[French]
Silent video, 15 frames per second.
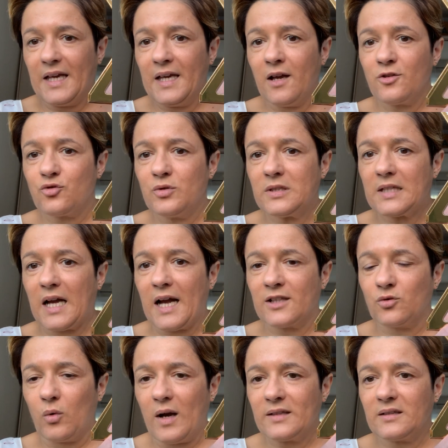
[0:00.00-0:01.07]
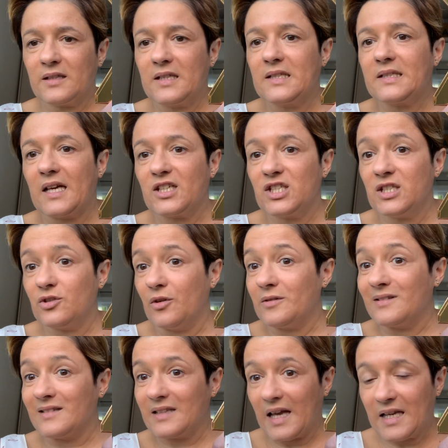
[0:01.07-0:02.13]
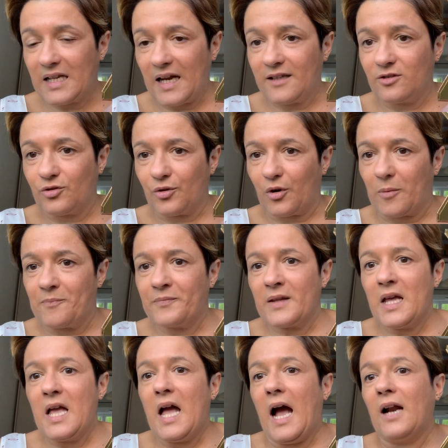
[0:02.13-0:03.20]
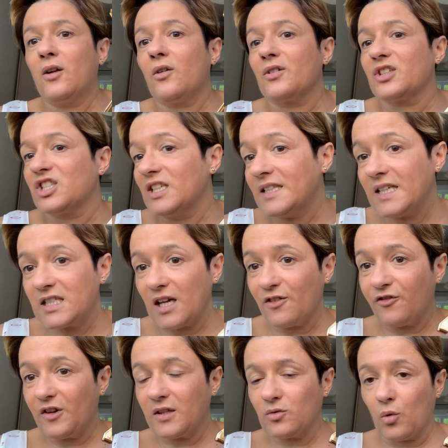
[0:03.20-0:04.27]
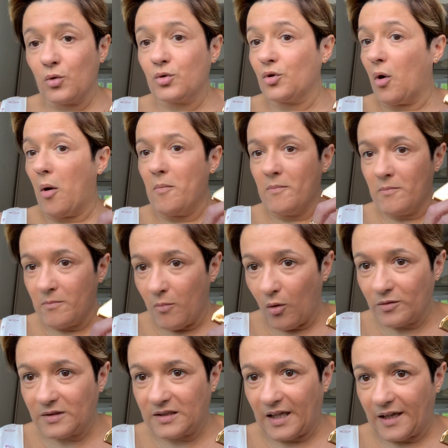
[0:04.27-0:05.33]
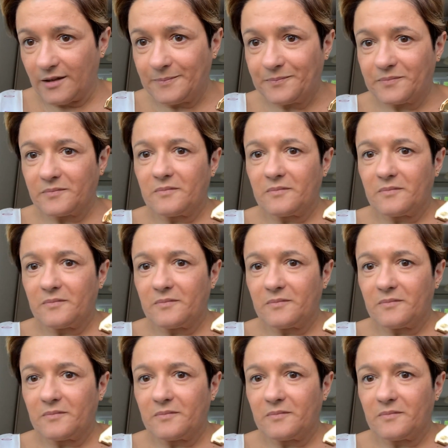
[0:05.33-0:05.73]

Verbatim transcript: et ensuite, à droite, il s'agit d'un highlighter. Alors, j'ai déjà fait donc mon teint.